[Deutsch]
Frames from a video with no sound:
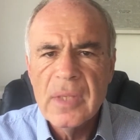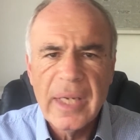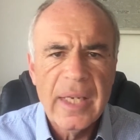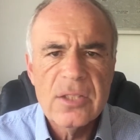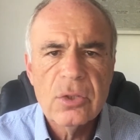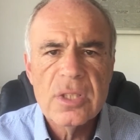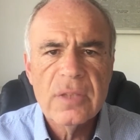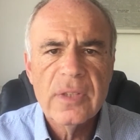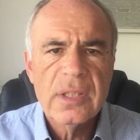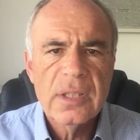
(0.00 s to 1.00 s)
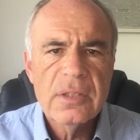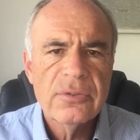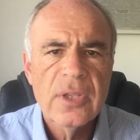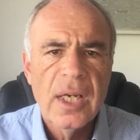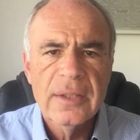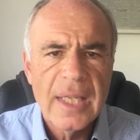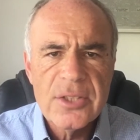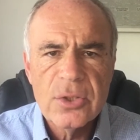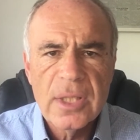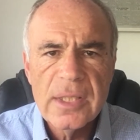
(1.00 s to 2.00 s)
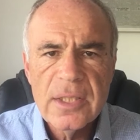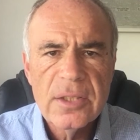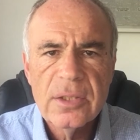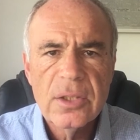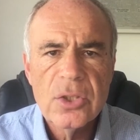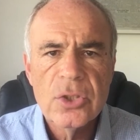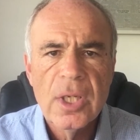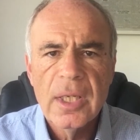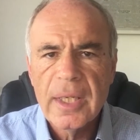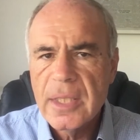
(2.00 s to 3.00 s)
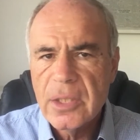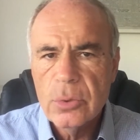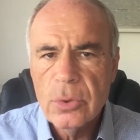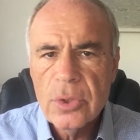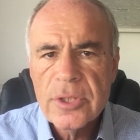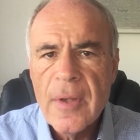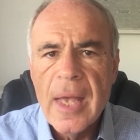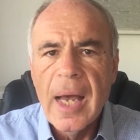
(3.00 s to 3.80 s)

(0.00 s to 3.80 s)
rechtskonservativ, nationalistisch, religiös.